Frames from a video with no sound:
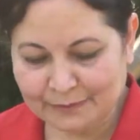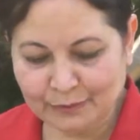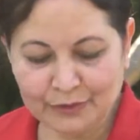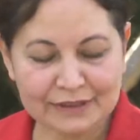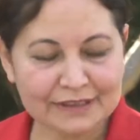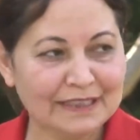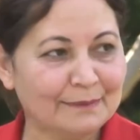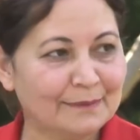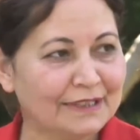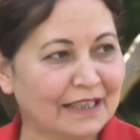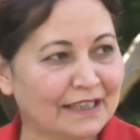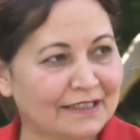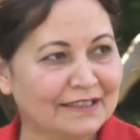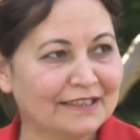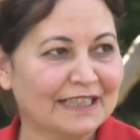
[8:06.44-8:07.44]
yapacağız? Böreklerimizi
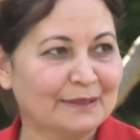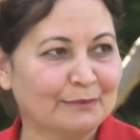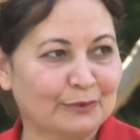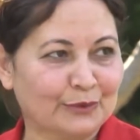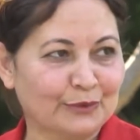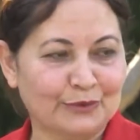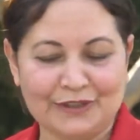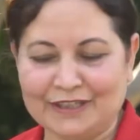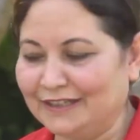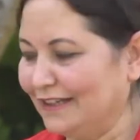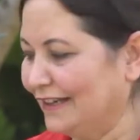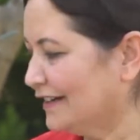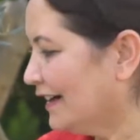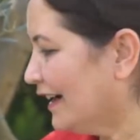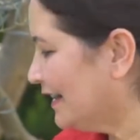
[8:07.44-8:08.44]
haşlayacağız bu suyu. Hadi
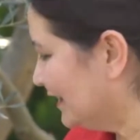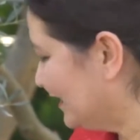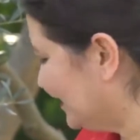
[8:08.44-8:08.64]
içinde. bakalım.